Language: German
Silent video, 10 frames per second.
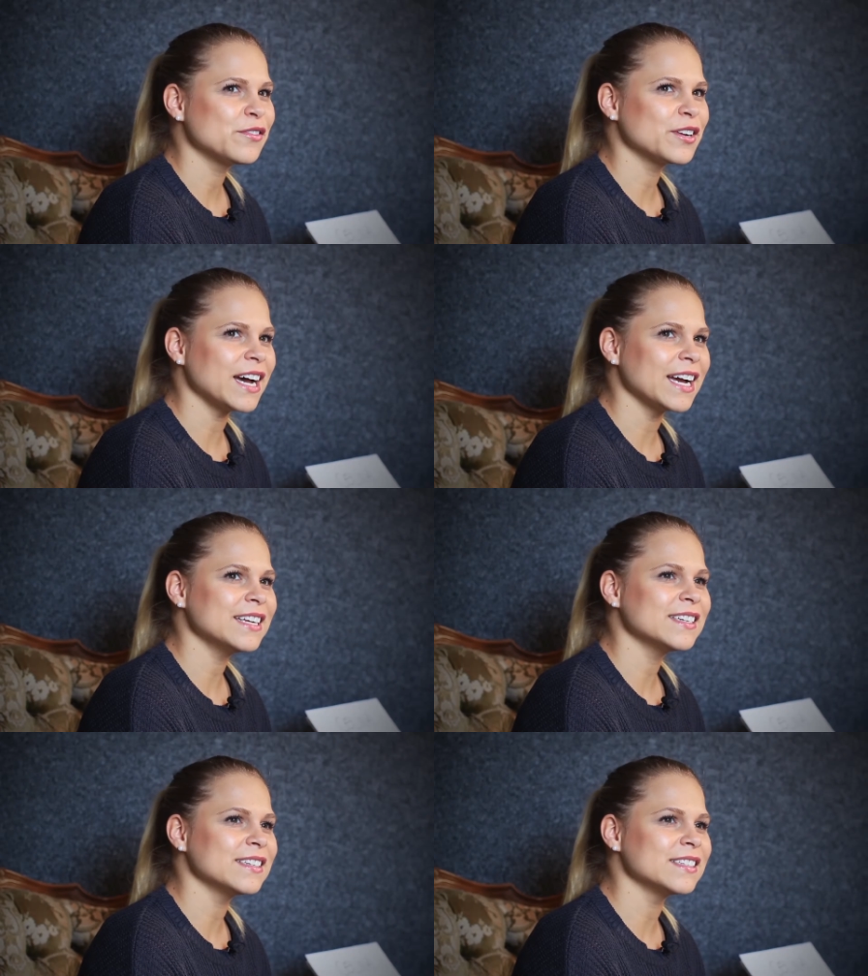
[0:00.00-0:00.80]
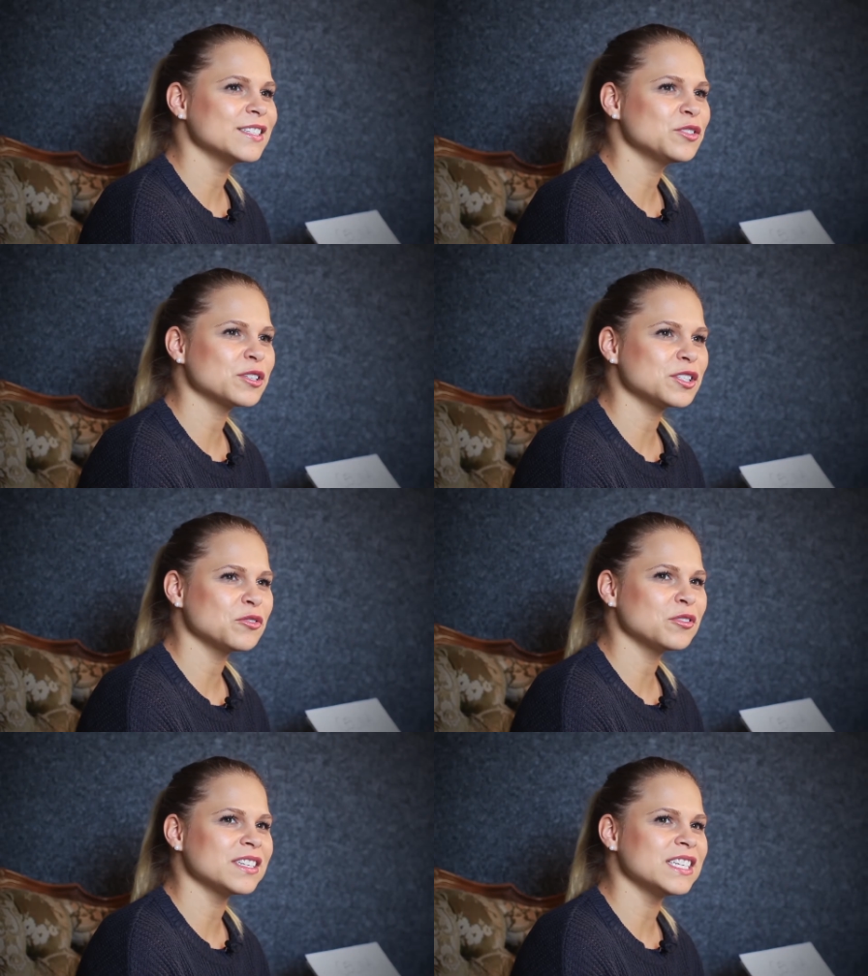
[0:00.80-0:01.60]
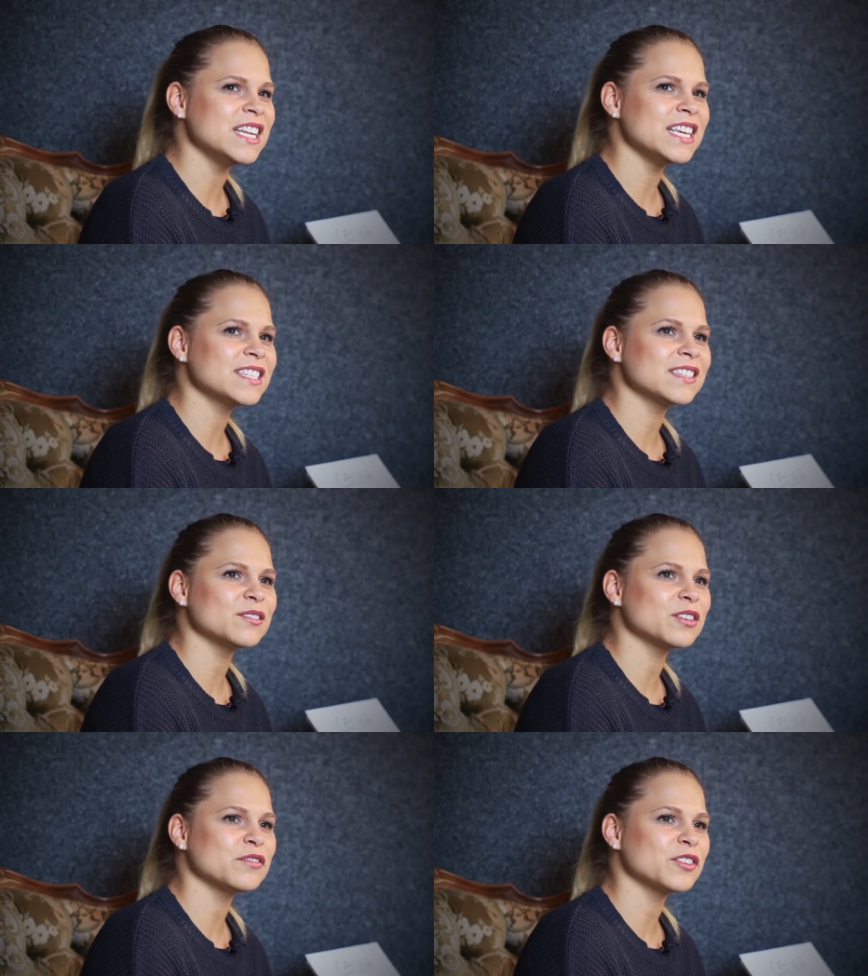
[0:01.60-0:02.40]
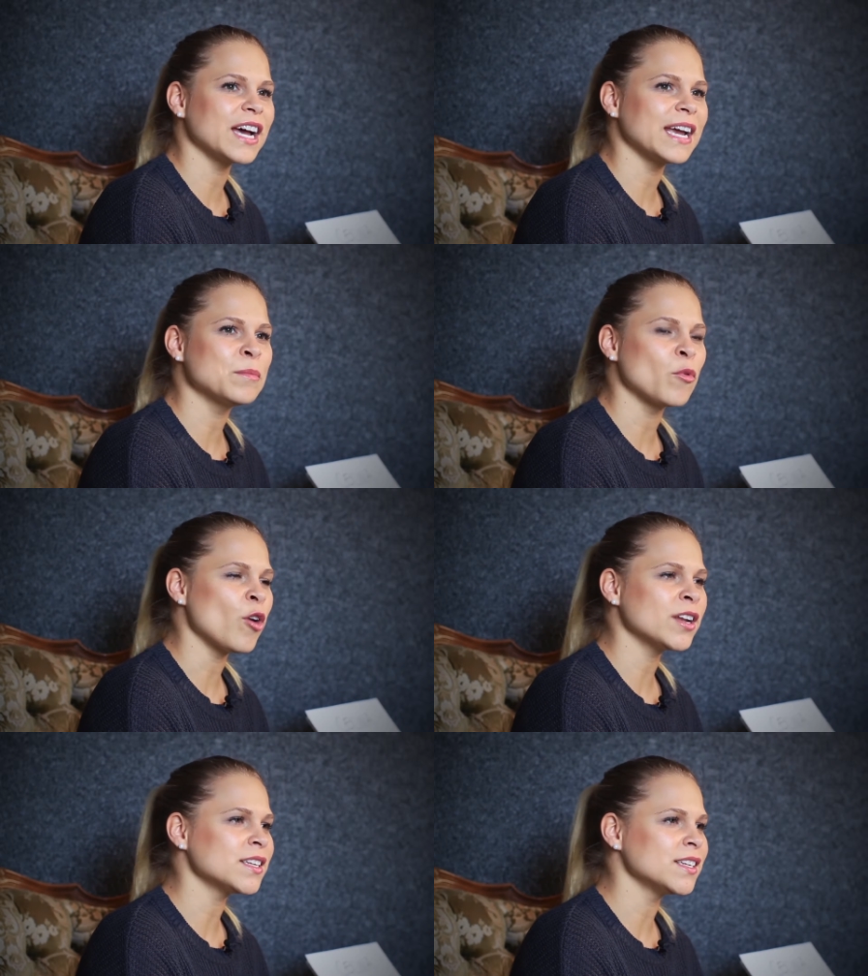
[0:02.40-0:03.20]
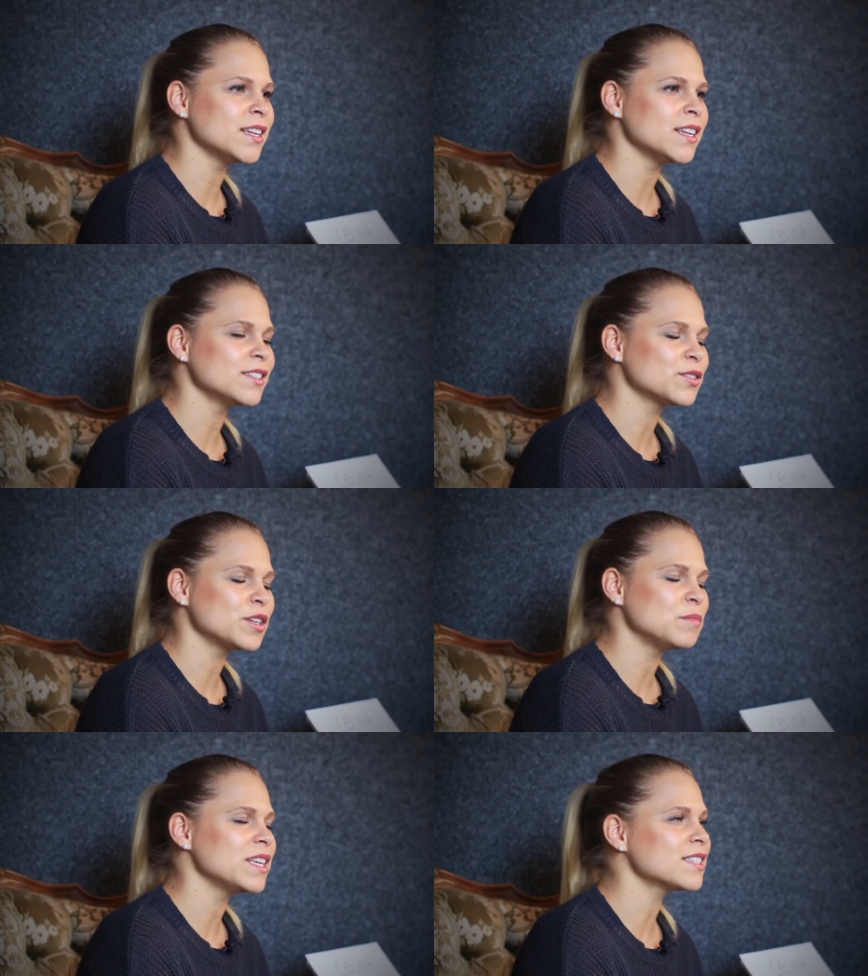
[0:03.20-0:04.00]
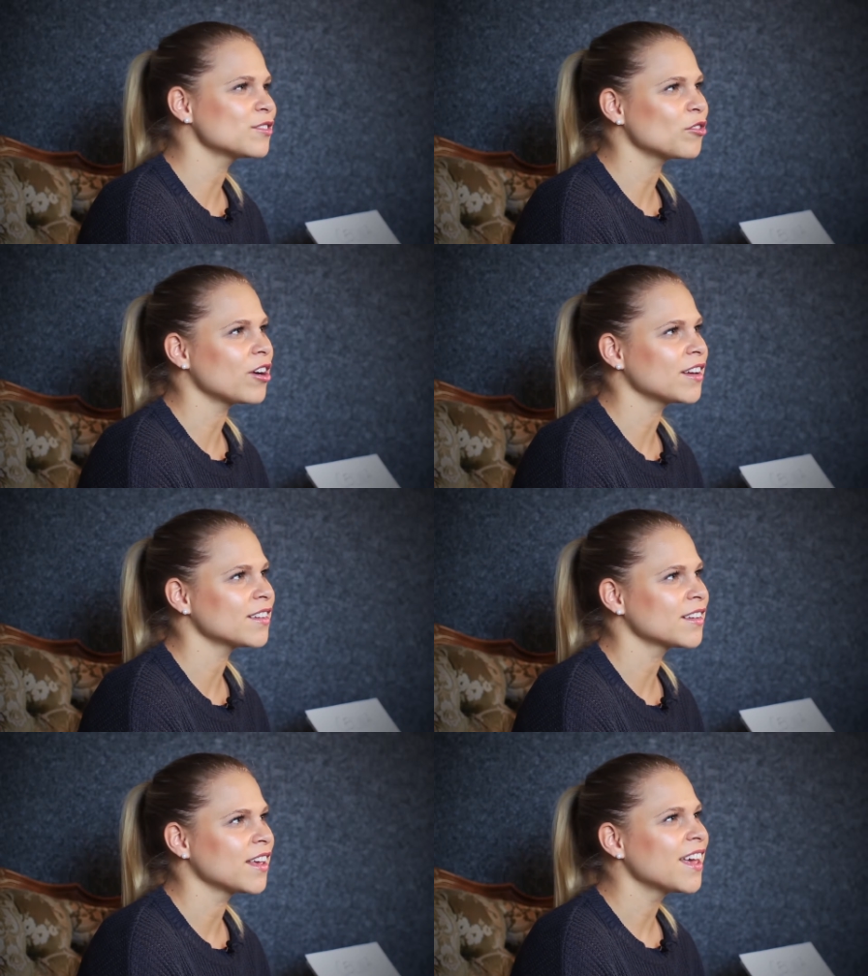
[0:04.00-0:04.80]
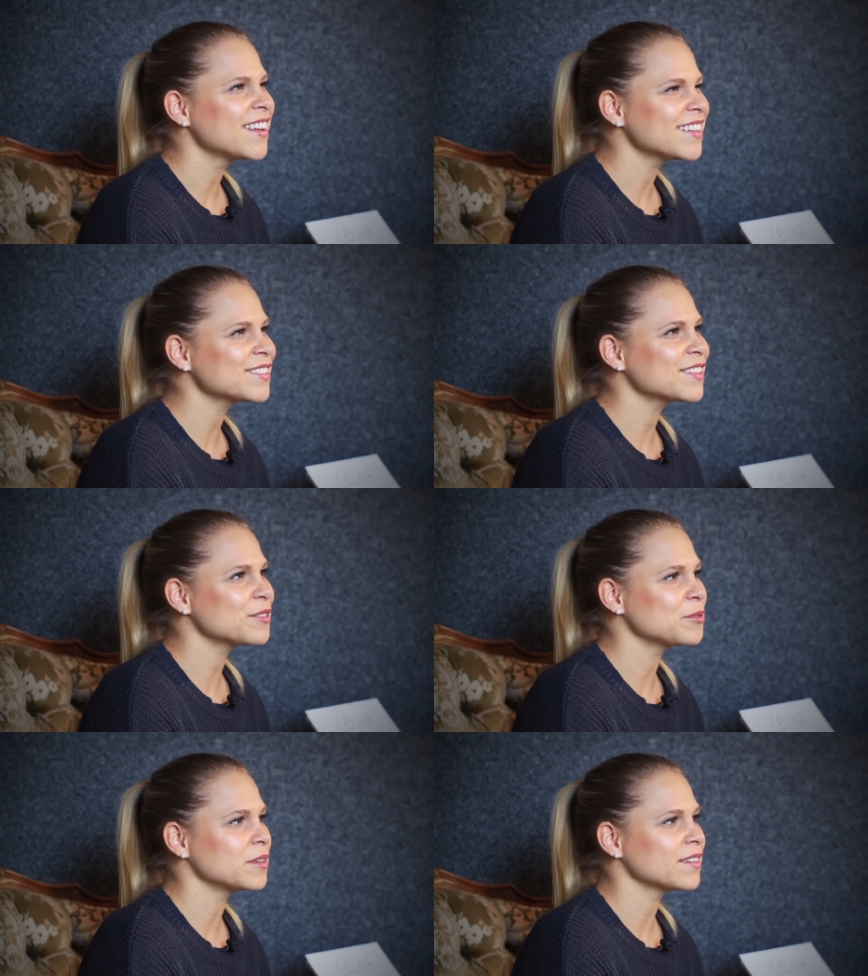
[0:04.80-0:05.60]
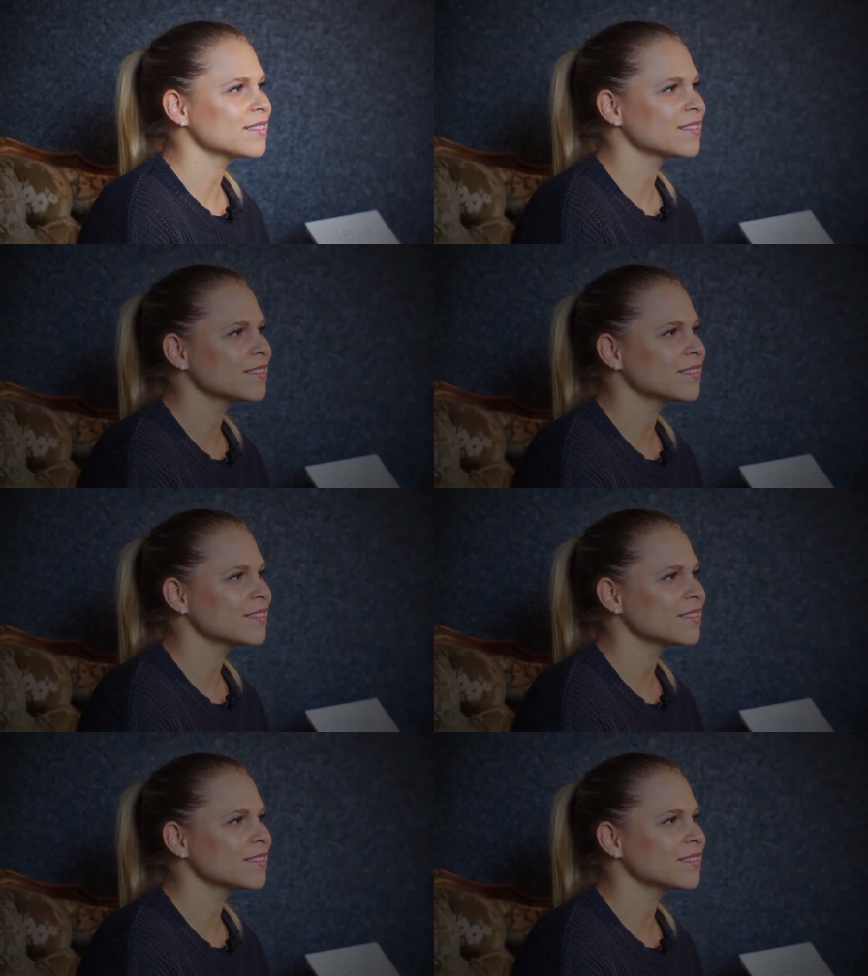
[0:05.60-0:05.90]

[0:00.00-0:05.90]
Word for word: Von einer äh, Situation in die nächste oder von einem Ort den, zu dem nächsten Ort. Das wäre cool.